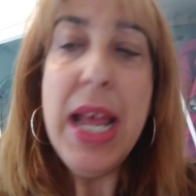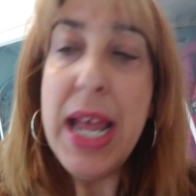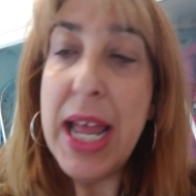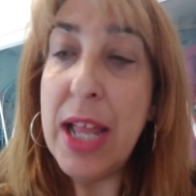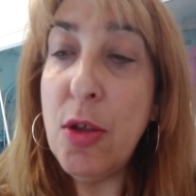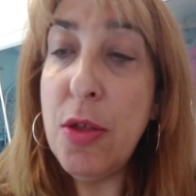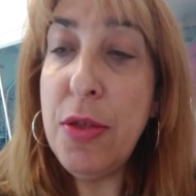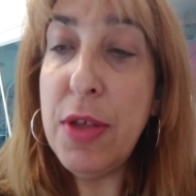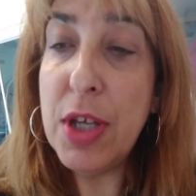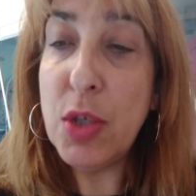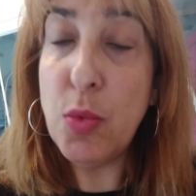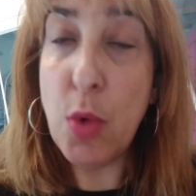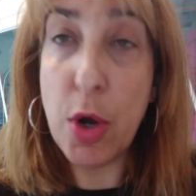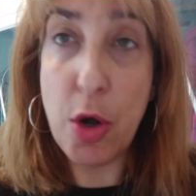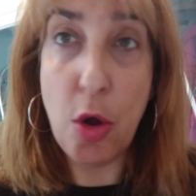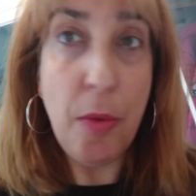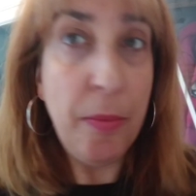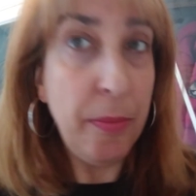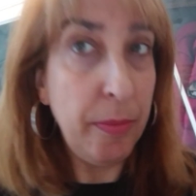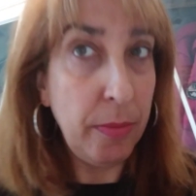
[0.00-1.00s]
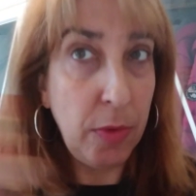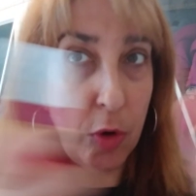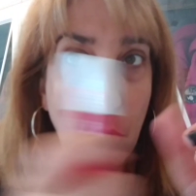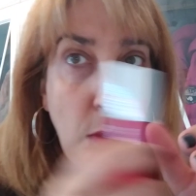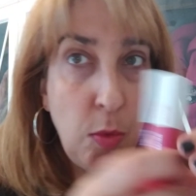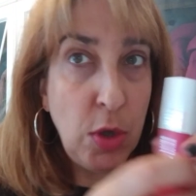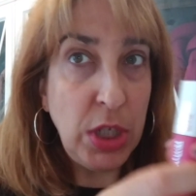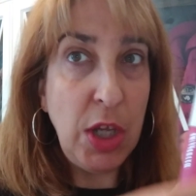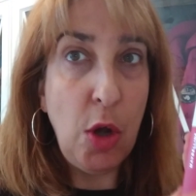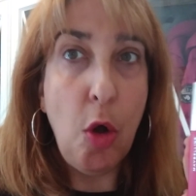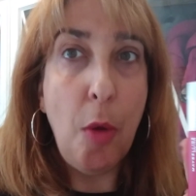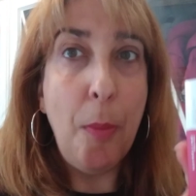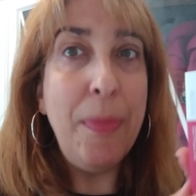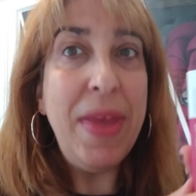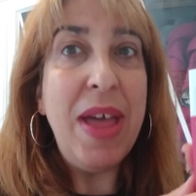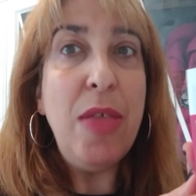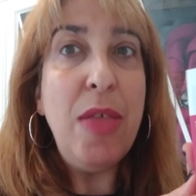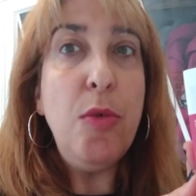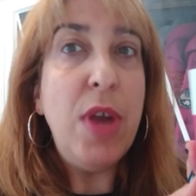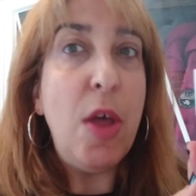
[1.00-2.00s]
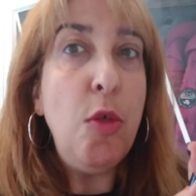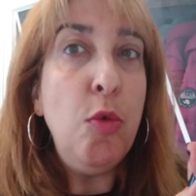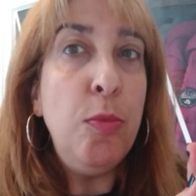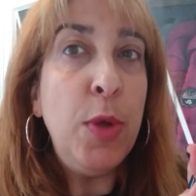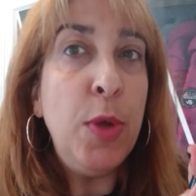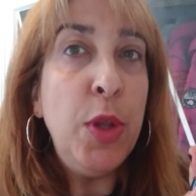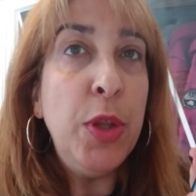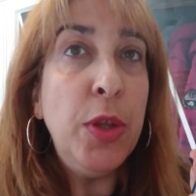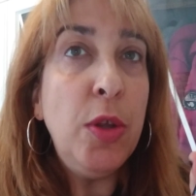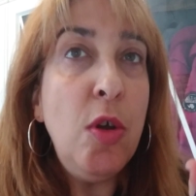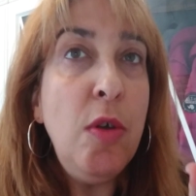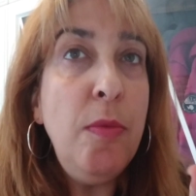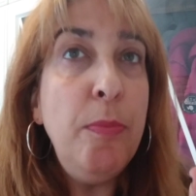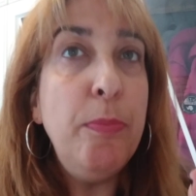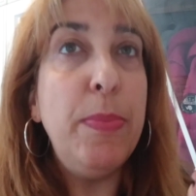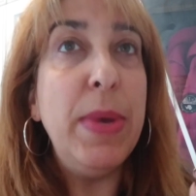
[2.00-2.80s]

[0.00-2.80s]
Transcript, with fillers: Entonces, bueno, como os digo, me ha durado un montón,